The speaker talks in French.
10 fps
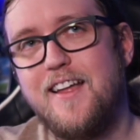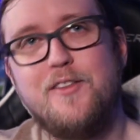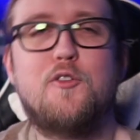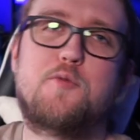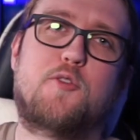la
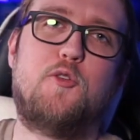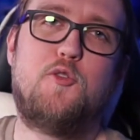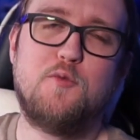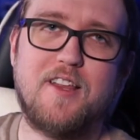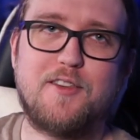news parce que
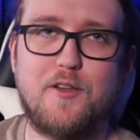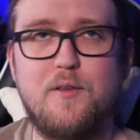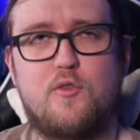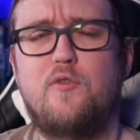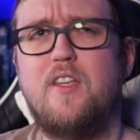tout le monde
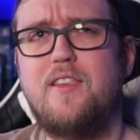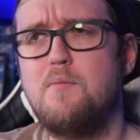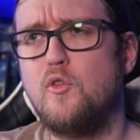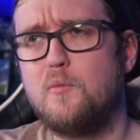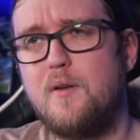attendait parce que vous êtes
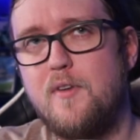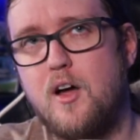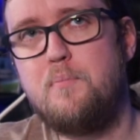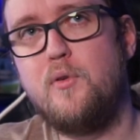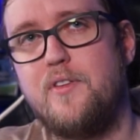tellement nombreux à me
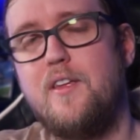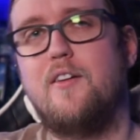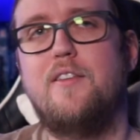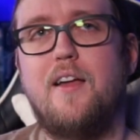la reposer euh,